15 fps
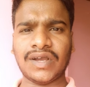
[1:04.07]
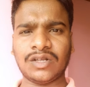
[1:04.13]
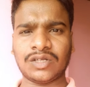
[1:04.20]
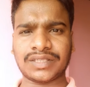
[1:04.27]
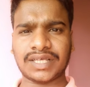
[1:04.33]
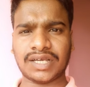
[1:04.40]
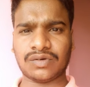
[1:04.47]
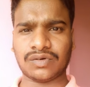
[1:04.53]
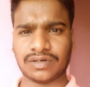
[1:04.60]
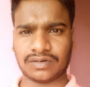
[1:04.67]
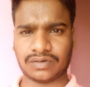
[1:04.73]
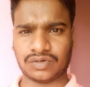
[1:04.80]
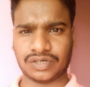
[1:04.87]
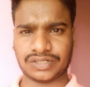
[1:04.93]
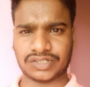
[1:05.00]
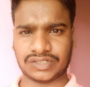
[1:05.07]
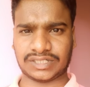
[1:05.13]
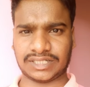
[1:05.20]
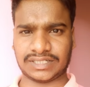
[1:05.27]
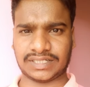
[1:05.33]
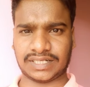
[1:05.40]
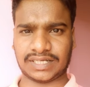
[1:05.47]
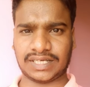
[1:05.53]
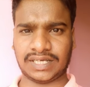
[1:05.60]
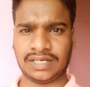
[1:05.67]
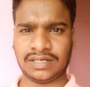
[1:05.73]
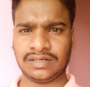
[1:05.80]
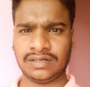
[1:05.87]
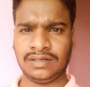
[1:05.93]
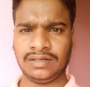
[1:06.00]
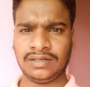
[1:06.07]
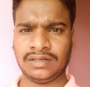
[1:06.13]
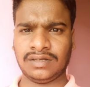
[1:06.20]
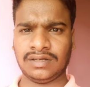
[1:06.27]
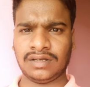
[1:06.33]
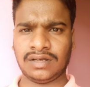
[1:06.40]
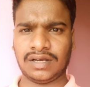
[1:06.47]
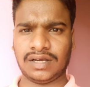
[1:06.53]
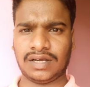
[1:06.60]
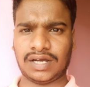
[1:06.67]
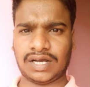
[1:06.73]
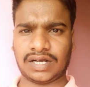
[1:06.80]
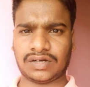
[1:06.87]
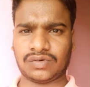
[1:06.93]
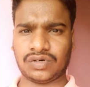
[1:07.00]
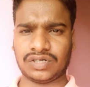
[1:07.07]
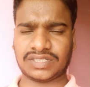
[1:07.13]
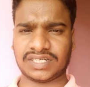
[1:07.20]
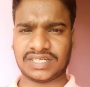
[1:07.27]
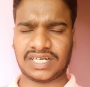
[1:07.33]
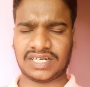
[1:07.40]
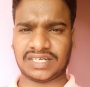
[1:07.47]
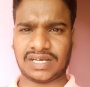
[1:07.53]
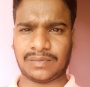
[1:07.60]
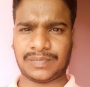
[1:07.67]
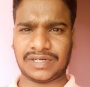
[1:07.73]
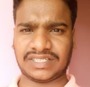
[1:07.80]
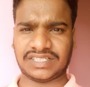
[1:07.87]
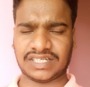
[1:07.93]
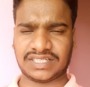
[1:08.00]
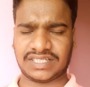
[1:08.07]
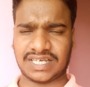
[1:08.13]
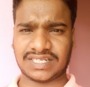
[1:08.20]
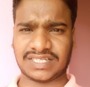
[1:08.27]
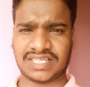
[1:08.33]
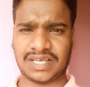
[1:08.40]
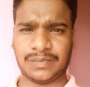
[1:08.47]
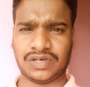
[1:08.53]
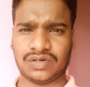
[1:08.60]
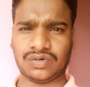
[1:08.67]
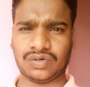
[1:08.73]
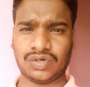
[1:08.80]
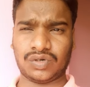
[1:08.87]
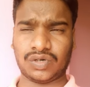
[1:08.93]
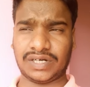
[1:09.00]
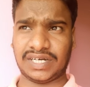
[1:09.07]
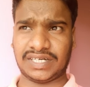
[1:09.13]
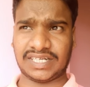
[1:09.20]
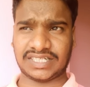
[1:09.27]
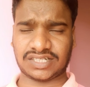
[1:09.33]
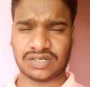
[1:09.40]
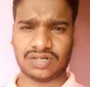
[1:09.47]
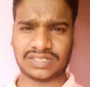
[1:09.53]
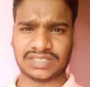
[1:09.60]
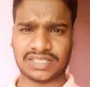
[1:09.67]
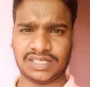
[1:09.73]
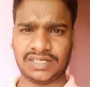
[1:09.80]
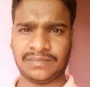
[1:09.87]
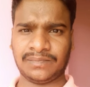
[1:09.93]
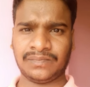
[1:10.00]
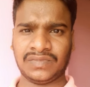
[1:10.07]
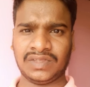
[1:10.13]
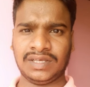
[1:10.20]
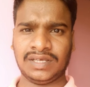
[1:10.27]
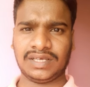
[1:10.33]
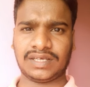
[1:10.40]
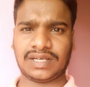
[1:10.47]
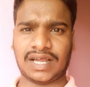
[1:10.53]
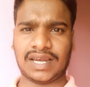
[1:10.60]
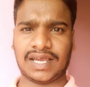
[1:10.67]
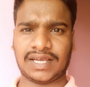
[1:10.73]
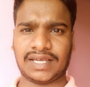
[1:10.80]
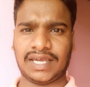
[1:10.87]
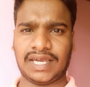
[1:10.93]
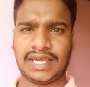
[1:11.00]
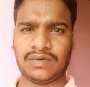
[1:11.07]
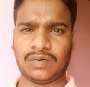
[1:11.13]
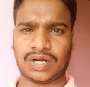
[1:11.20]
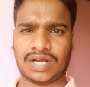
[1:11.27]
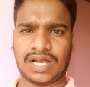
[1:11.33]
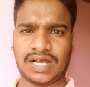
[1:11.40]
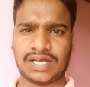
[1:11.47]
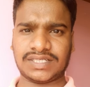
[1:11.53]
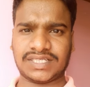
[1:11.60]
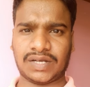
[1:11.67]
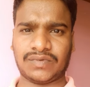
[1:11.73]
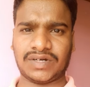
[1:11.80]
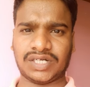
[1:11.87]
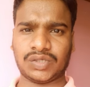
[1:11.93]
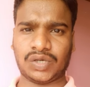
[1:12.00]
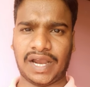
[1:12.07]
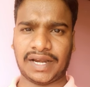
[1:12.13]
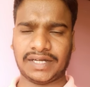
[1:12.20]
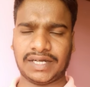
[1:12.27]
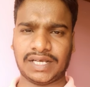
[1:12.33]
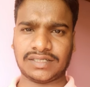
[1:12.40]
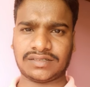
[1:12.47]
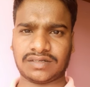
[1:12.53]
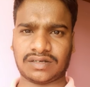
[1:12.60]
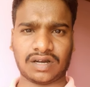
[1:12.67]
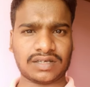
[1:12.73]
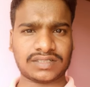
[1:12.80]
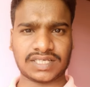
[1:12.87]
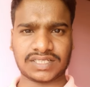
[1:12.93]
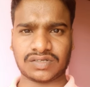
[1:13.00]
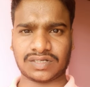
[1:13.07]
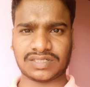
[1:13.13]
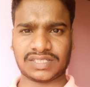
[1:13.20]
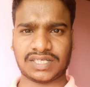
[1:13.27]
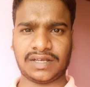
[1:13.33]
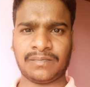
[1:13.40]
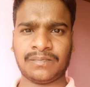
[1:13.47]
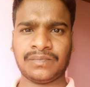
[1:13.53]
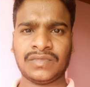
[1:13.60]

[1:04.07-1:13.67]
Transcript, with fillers: వేలు ఉంది కో కోర్స్ వచ్చేసరికి ఆ కోర్సును కనుక పర్చేజ్ చేస్తే మీకు కొన్ని టెస్టులు వస్తాయి ఇంకా అలాగే ఒక సెవెన్ టు ఎయిట్ డేస్ క్లాసెస్ వస్తాయి